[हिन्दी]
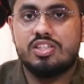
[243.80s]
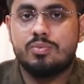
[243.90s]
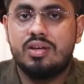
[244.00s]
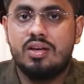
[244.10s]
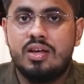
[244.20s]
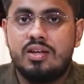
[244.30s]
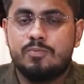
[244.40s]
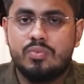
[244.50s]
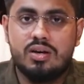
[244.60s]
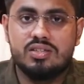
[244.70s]
जिसमें
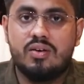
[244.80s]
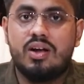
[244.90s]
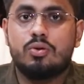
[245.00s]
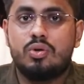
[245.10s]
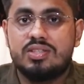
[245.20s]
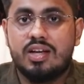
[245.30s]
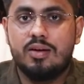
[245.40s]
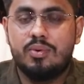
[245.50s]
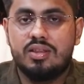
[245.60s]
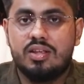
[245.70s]
सवाल थोड़े
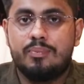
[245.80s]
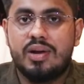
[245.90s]
ज़्यादा बनते हैं